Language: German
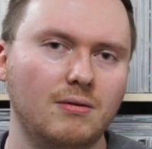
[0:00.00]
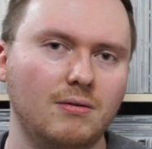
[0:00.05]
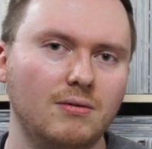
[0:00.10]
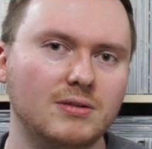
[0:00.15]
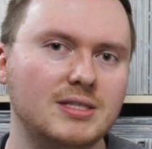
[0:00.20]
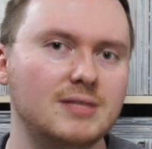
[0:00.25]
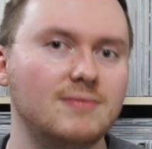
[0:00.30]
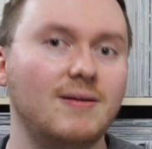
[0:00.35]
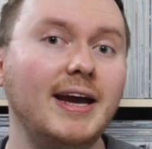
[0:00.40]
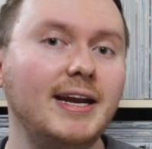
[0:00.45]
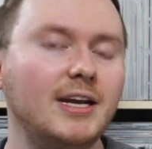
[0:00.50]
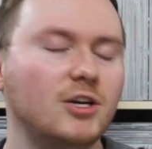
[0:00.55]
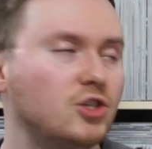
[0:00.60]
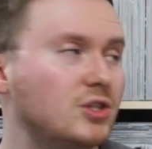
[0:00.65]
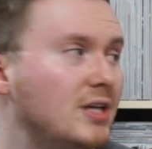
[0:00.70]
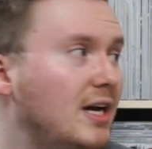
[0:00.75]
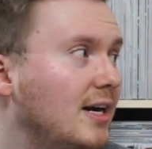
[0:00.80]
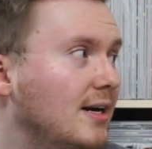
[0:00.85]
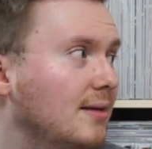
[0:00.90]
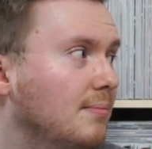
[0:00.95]
Und zwei der
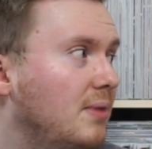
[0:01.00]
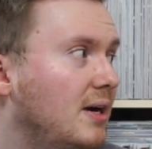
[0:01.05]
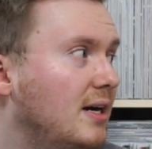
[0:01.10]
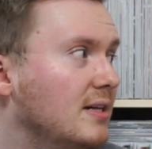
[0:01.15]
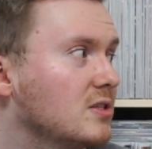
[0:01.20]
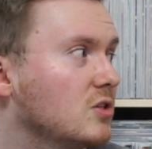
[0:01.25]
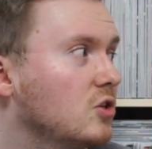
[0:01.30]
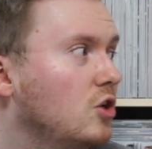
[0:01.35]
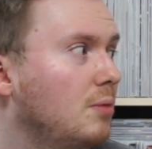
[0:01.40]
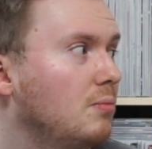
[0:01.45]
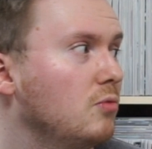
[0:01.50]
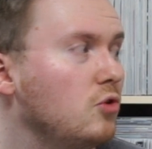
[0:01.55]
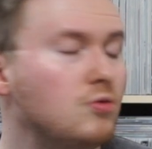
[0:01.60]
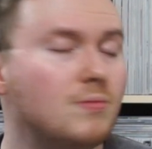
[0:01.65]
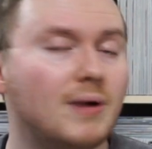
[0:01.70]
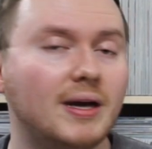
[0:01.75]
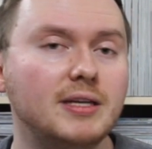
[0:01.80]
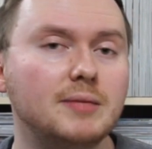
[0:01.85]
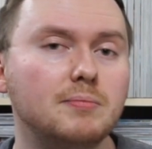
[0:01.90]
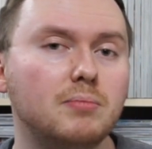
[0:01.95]
starken Parts kommen
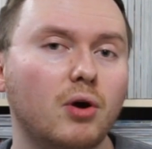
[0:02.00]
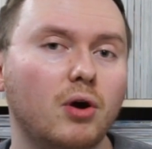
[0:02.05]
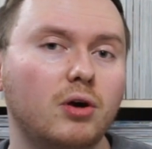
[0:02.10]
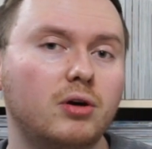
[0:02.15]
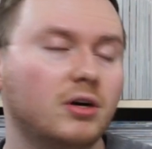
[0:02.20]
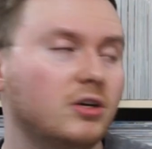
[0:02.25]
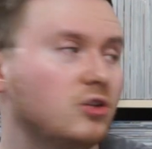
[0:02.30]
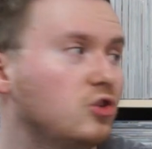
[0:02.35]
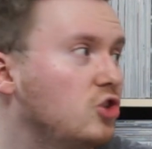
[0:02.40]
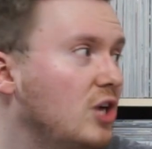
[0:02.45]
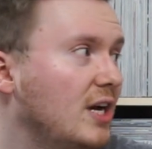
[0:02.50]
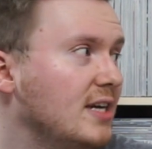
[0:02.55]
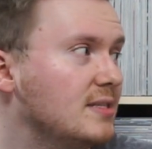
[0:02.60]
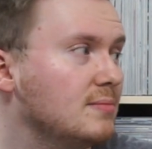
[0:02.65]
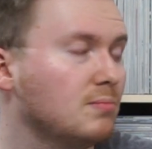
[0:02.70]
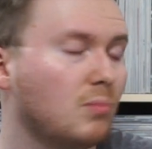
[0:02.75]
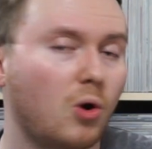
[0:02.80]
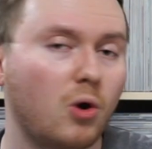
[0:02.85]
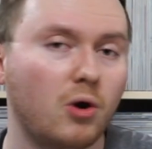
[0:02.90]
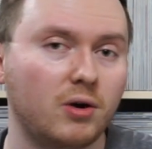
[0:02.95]
über die Brücke.
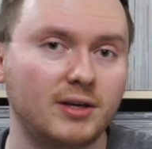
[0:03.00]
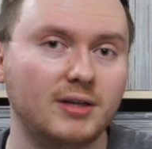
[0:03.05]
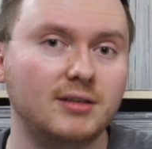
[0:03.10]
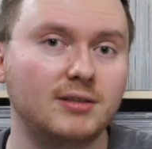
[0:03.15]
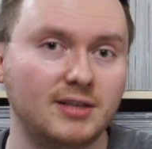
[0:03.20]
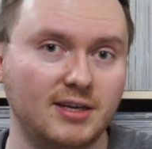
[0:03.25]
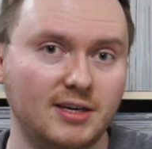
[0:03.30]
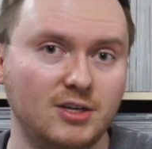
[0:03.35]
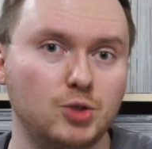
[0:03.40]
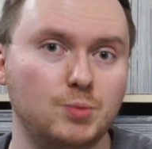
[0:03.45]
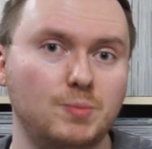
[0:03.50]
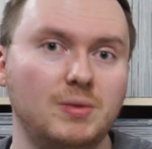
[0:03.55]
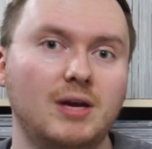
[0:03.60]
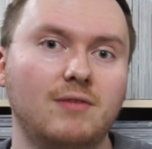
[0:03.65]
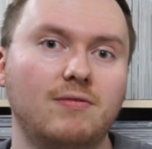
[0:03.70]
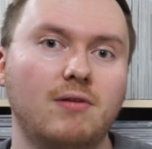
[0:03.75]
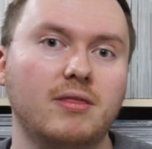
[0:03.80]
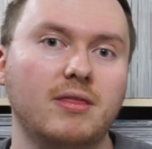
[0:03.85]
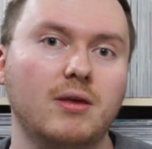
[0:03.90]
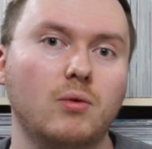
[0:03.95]
Jason Morgan,
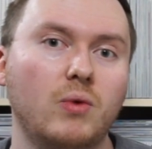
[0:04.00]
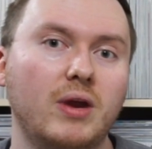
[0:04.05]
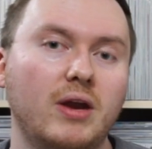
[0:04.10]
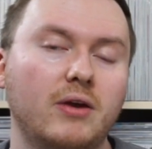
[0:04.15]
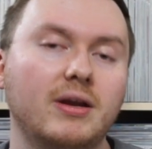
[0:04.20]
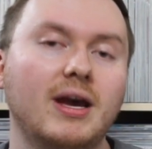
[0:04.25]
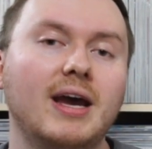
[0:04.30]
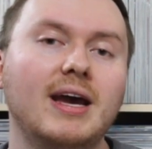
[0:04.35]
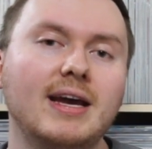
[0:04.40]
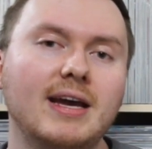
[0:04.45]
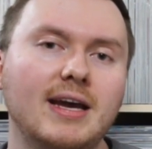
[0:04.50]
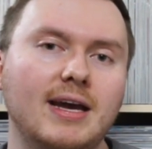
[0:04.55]
Gegenspieler von The Weird.